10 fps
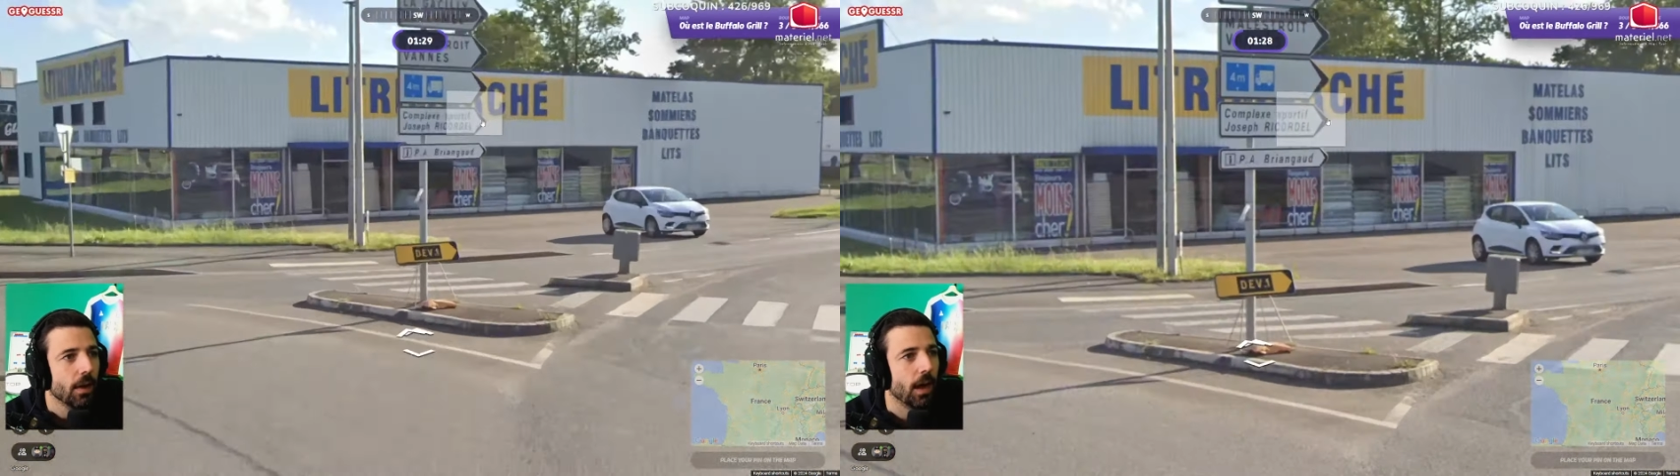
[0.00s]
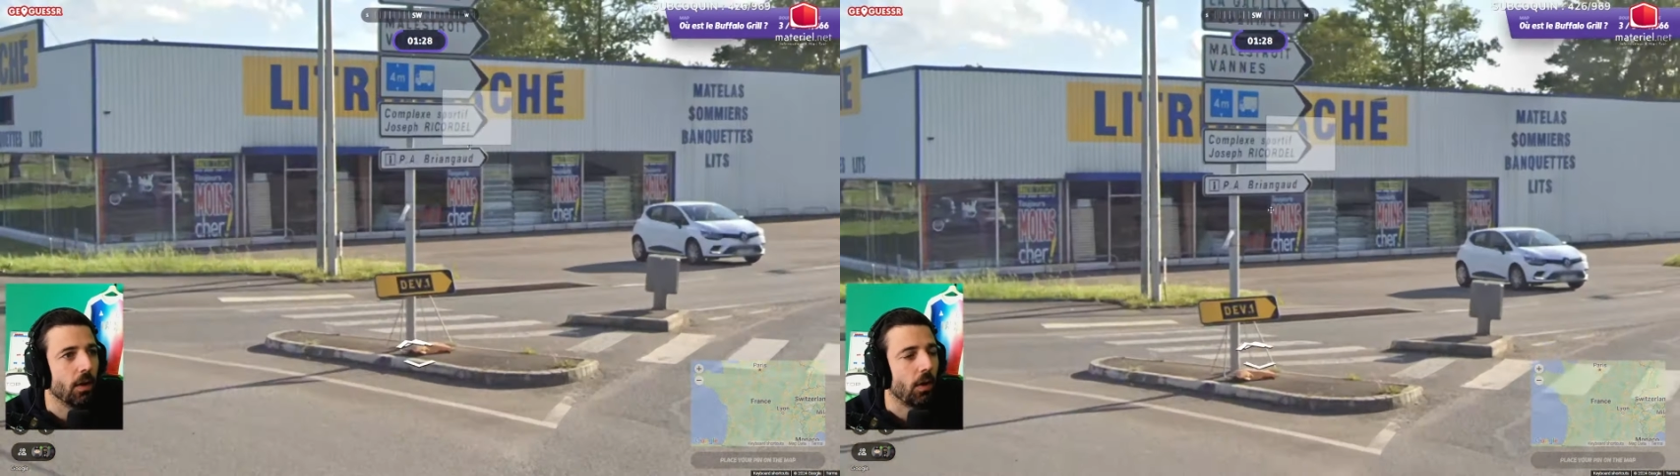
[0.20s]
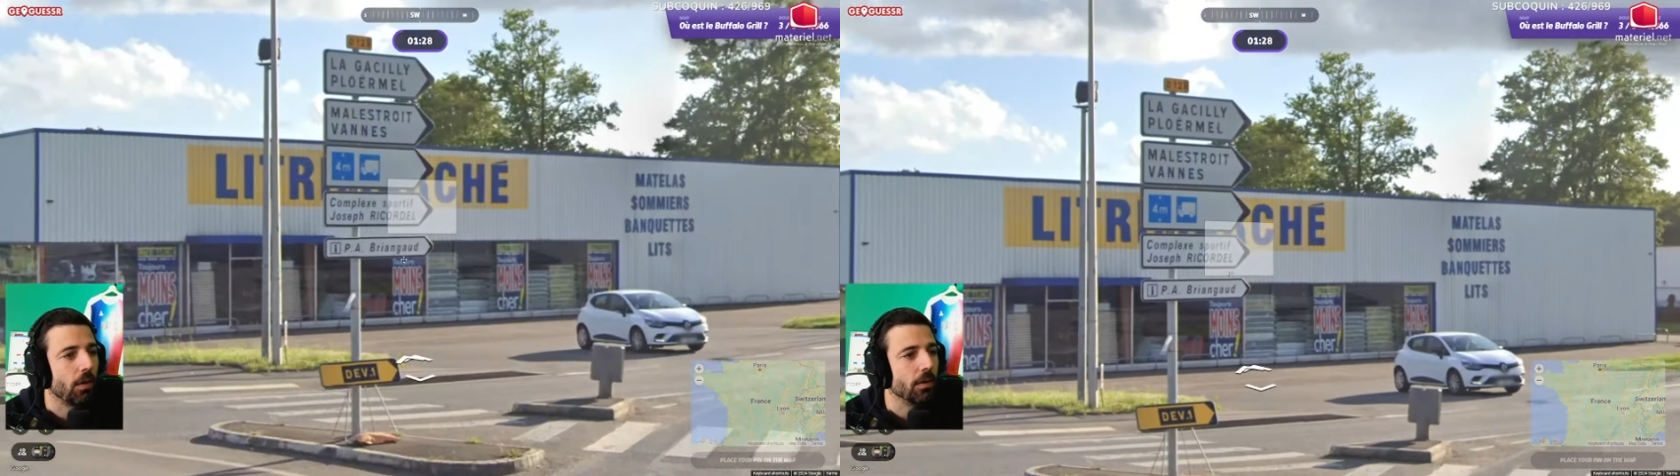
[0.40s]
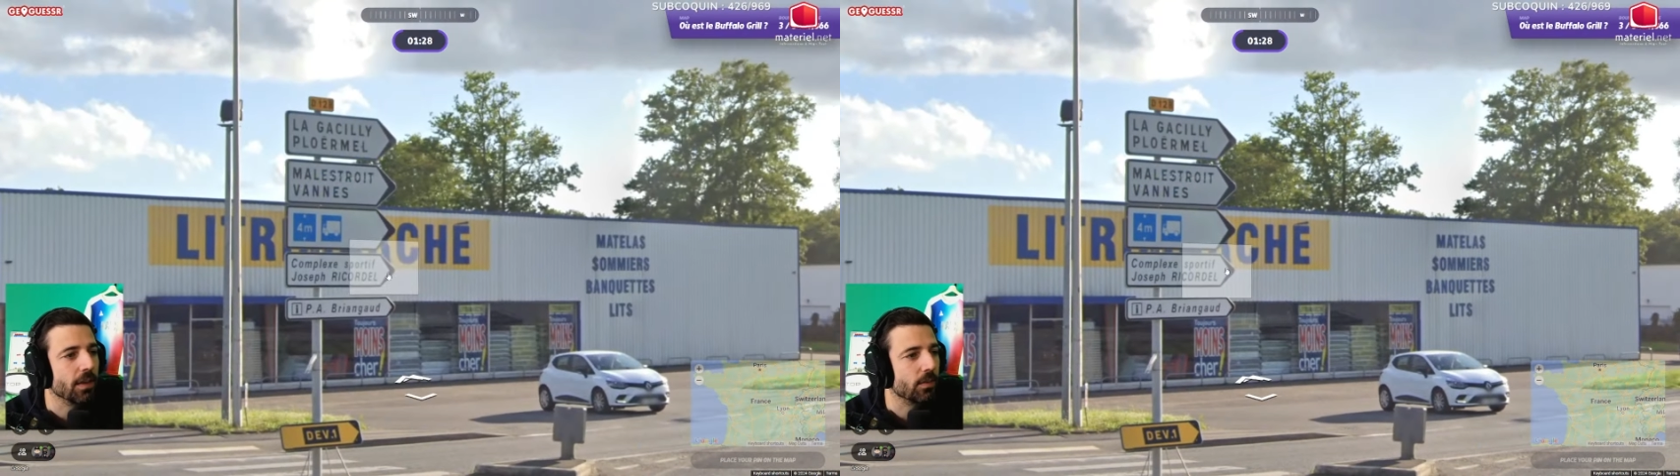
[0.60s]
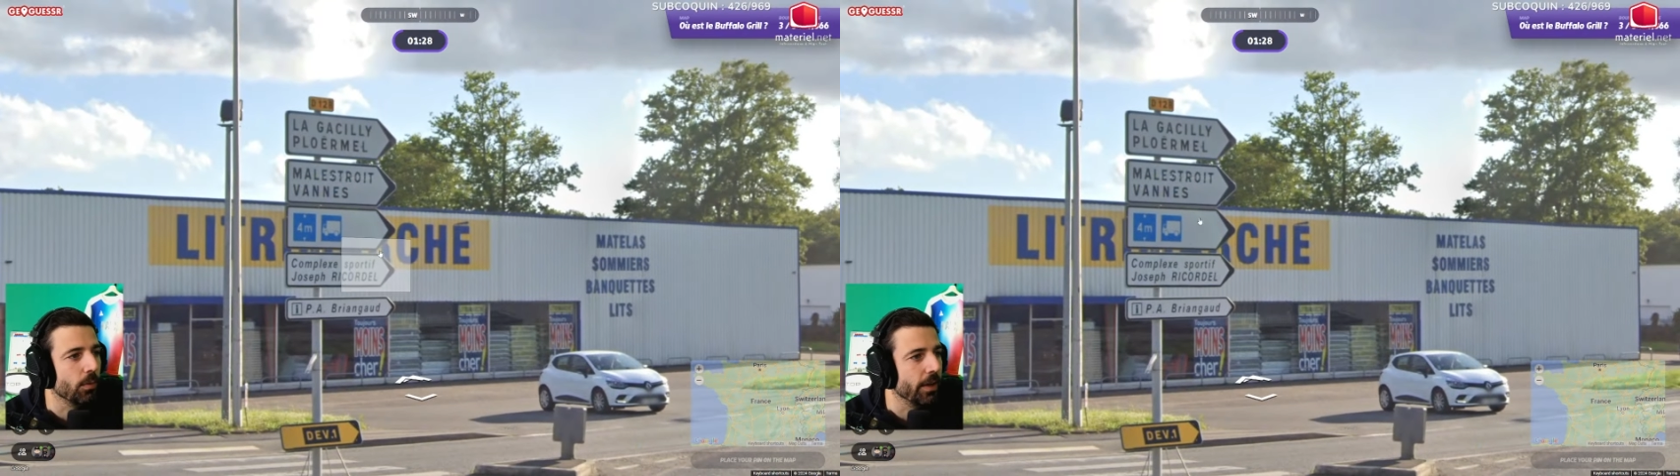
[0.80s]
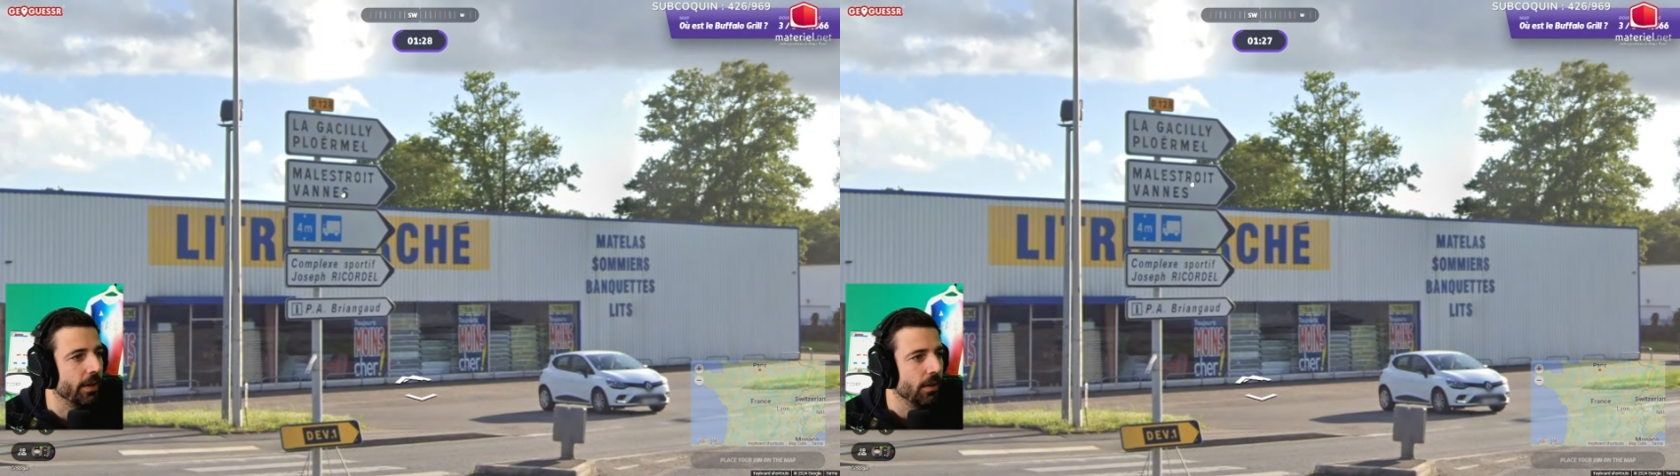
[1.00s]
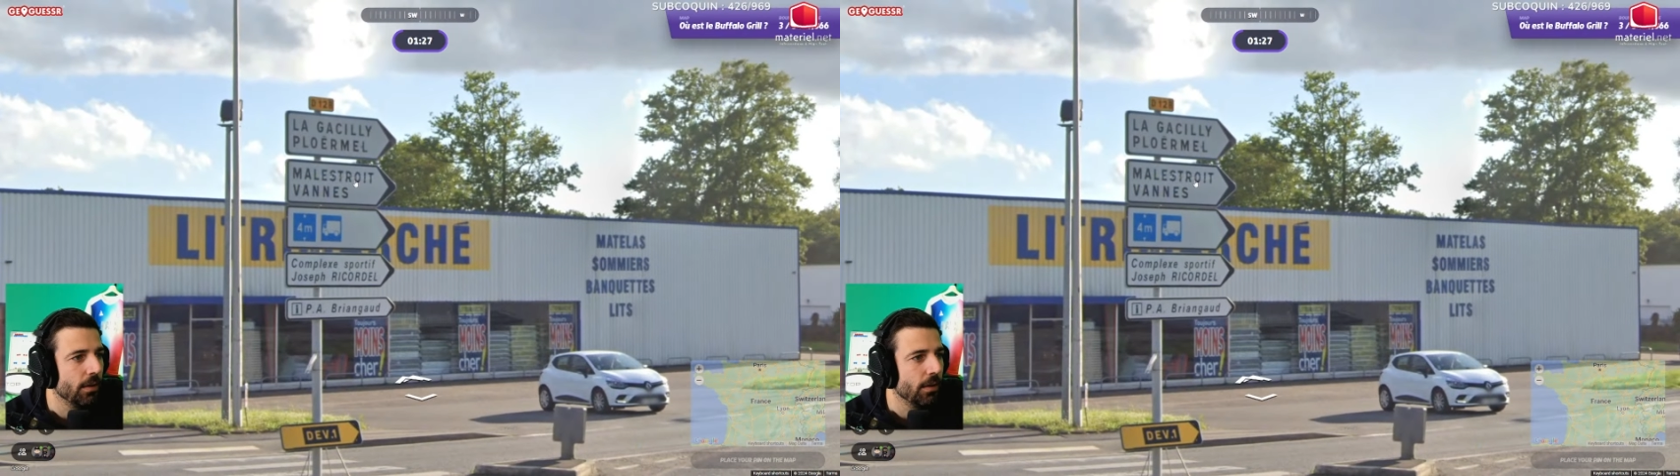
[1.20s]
Alors, qu'est-ce qu'on est